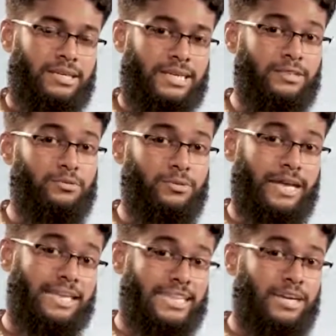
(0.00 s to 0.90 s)
কিন্তু
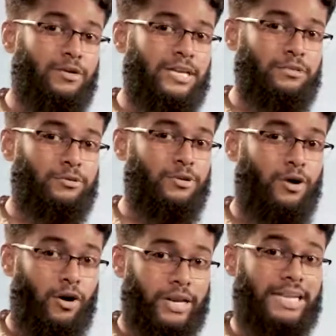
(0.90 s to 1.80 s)
এছাড়াও কিন্তু
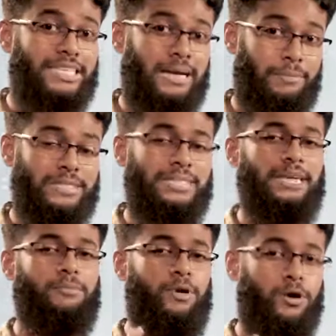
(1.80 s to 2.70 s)
অনেক সামাজিক
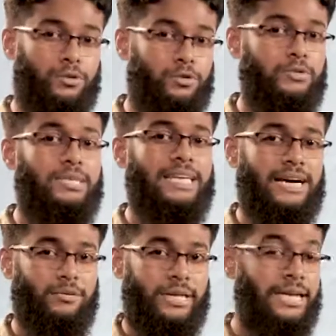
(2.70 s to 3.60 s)
এবং অর্থনৈতিক
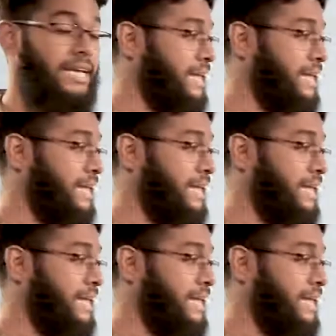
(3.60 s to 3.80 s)
কারণে